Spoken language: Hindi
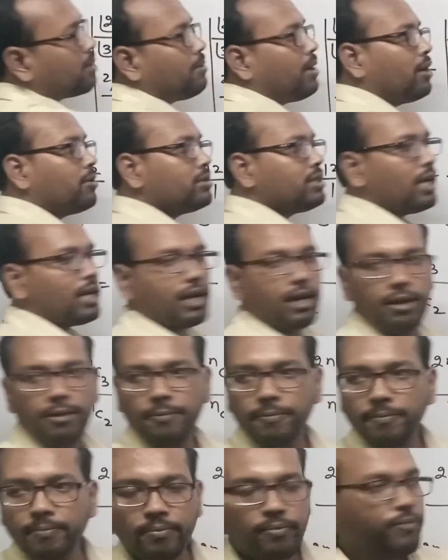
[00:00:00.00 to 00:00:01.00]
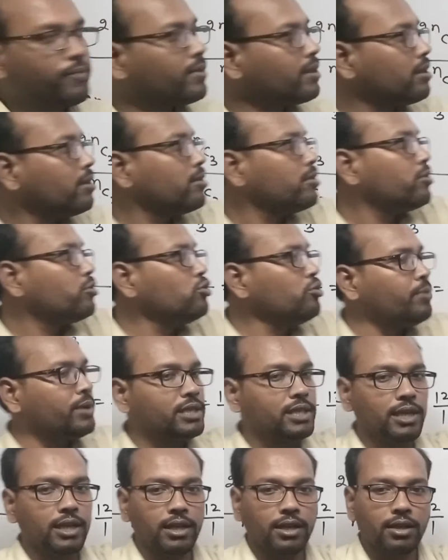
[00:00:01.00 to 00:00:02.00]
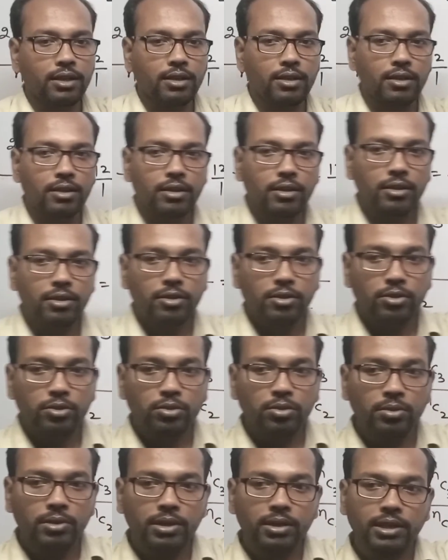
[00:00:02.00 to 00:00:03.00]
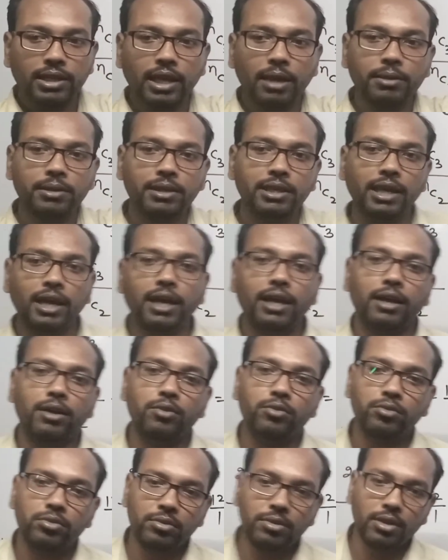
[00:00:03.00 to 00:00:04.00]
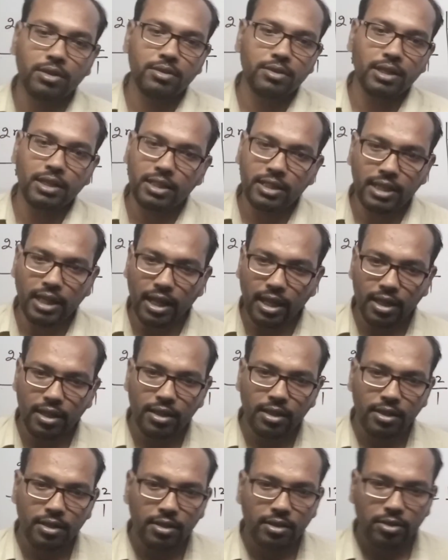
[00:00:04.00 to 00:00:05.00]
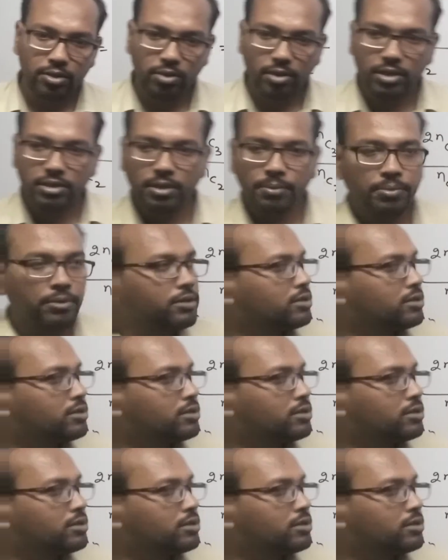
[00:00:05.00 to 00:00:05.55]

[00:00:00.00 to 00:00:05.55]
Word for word: जाके भाग हो जाएगा दो पचे तो क्या किया है उत्तर सही दिया है थोड़ा सा